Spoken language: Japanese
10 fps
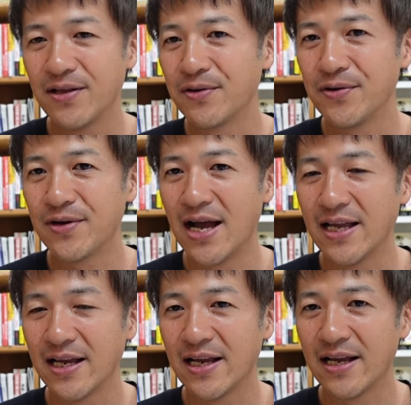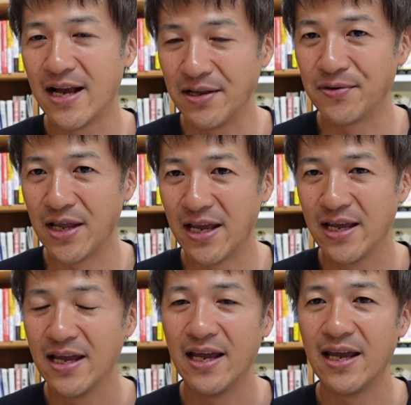という回答で、
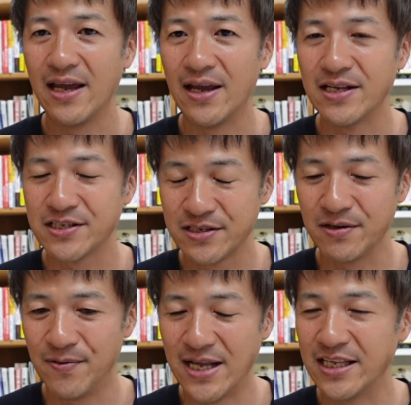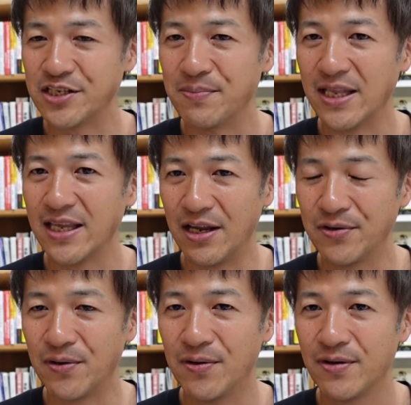終わってしまっている
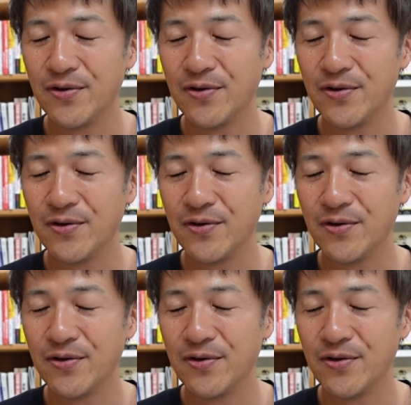と。